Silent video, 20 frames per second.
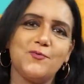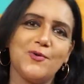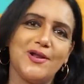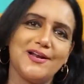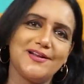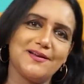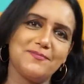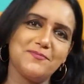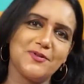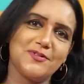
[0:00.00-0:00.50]

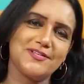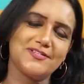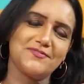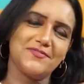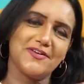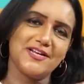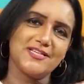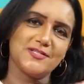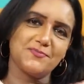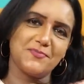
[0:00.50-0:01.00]
వెల్కమ్ టు దిస్
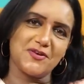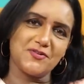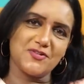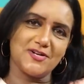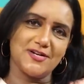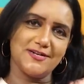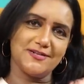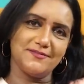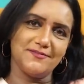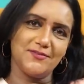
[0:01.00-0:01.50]
వెరీ
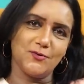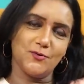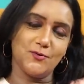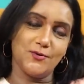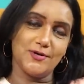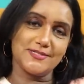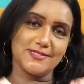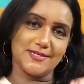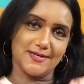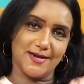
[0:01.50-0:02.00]
స్పెషల్ ఇంటర్వ్యూ
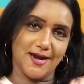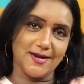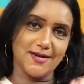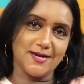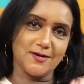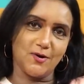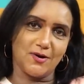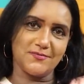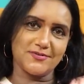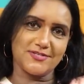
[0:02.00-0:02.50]
ఇట్స్ అ
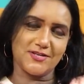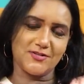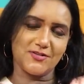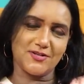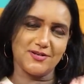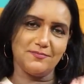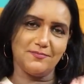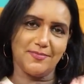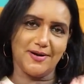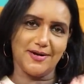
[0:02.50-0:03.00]
క్యాండిడ్
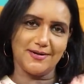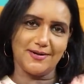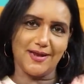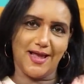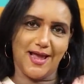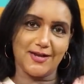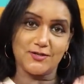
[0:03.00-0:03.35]
కాన్వర్సేషన్ బట్